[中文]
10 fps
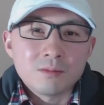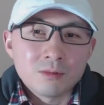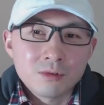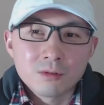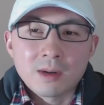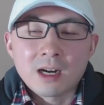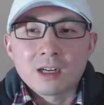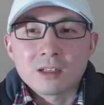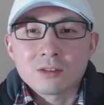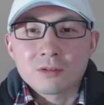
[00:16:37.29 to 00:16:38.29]
不惧
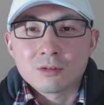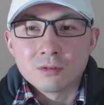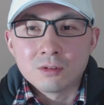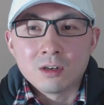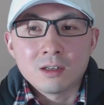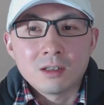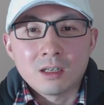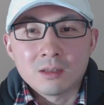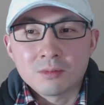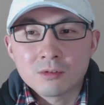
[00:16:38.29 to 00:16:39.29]
怕中国？
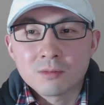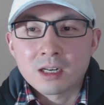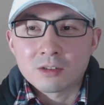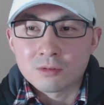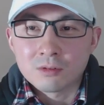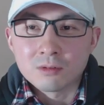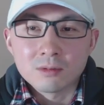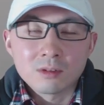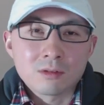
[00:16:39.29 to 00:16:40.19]
啊，不惧怕中共？